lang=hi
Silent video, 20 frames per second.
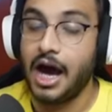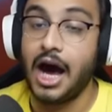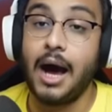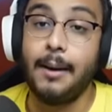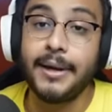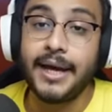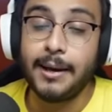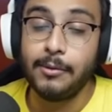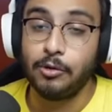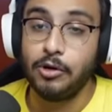
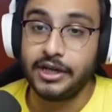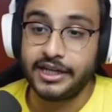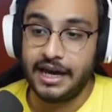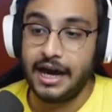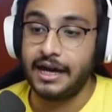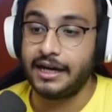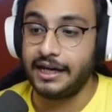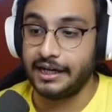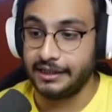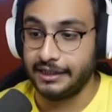अभी हमको
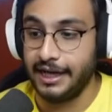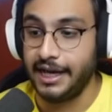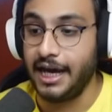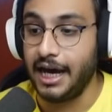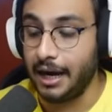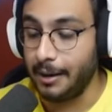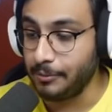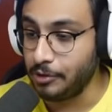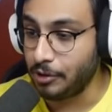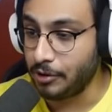क्या करना है
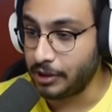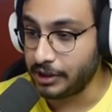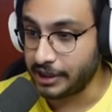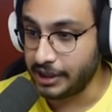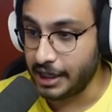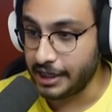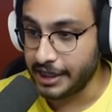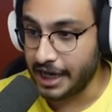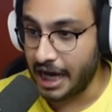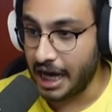हम लोगों ने
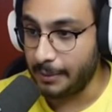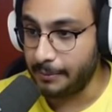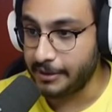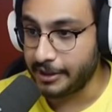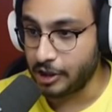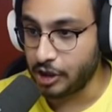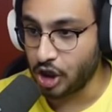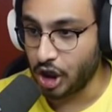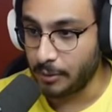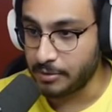ना यहाँ
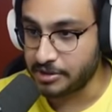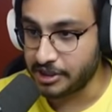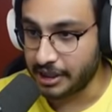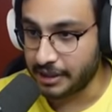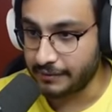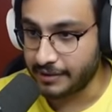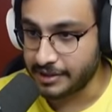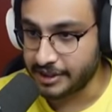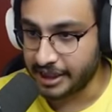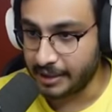पर इन ऑब्जर्वर्स के